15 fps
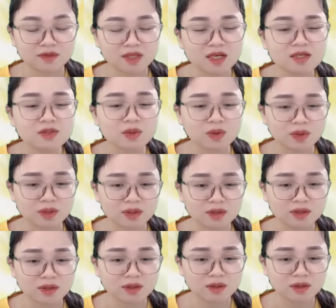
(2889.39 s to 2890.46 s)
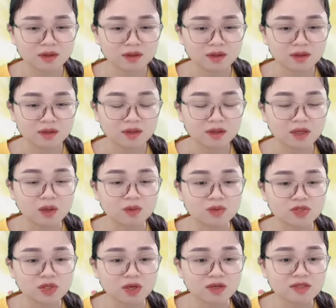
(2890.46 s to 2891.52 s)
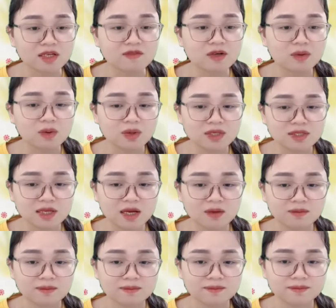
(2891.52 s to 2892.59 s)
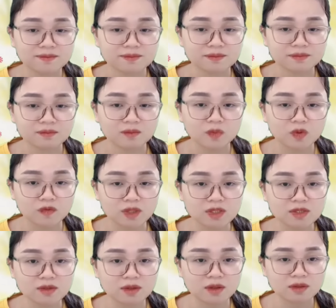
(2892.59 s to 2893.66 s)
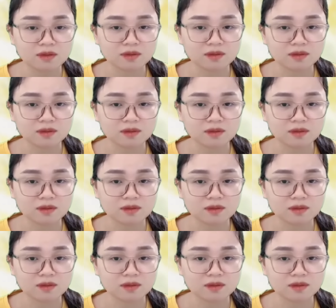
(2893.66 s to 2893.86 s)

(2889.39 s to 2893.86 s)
Thích rồi Thế cậu chưa nói gì với cô ấy sao Tôi vẫn chưa